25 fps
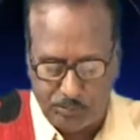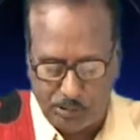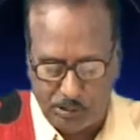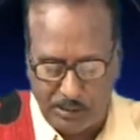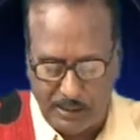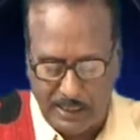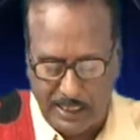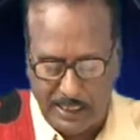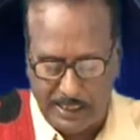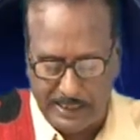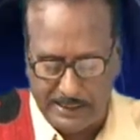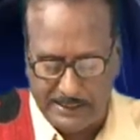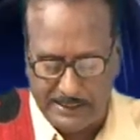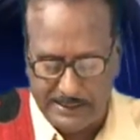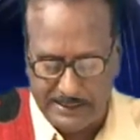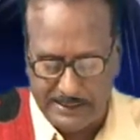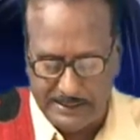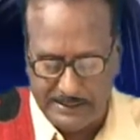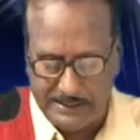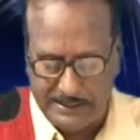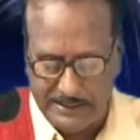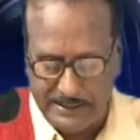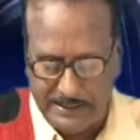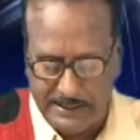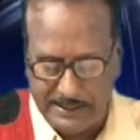பொருளாக
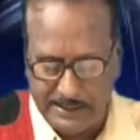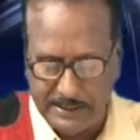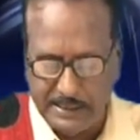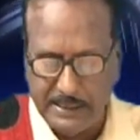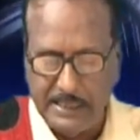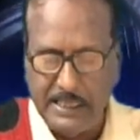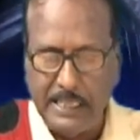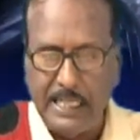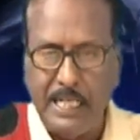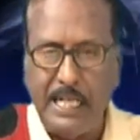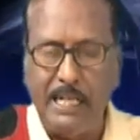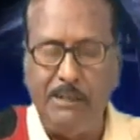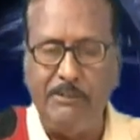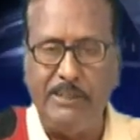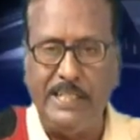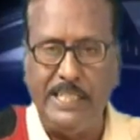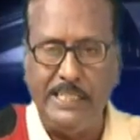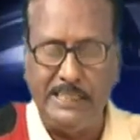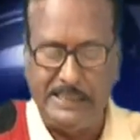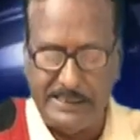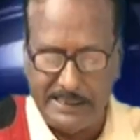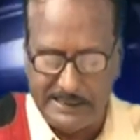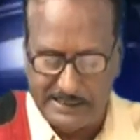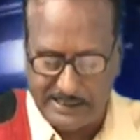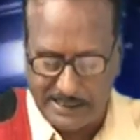நிறுத்தி அவரை
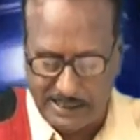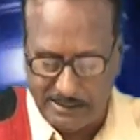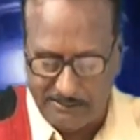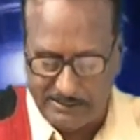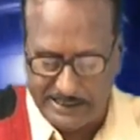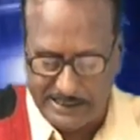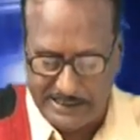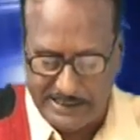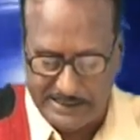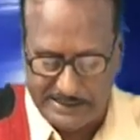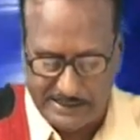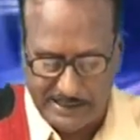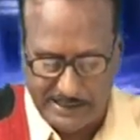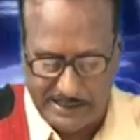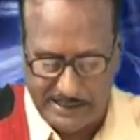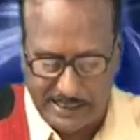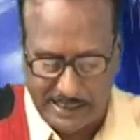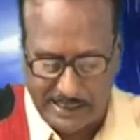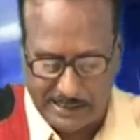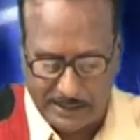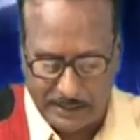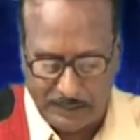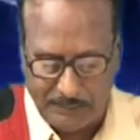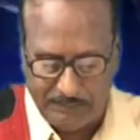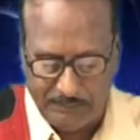சித்திரவதை
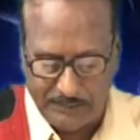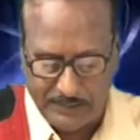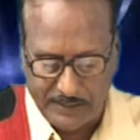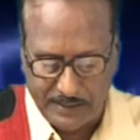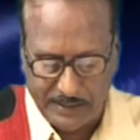செய்தார்கள்